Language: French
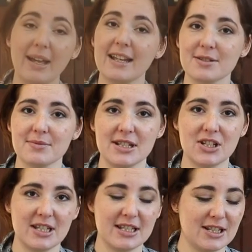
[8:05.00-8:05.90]
Par exemple, si
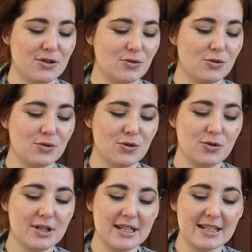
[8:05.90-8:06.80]
je décide du coup
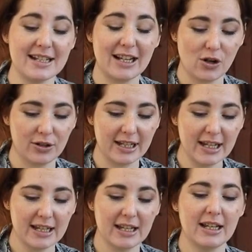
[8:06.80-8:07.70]
d'utiliser les cornets,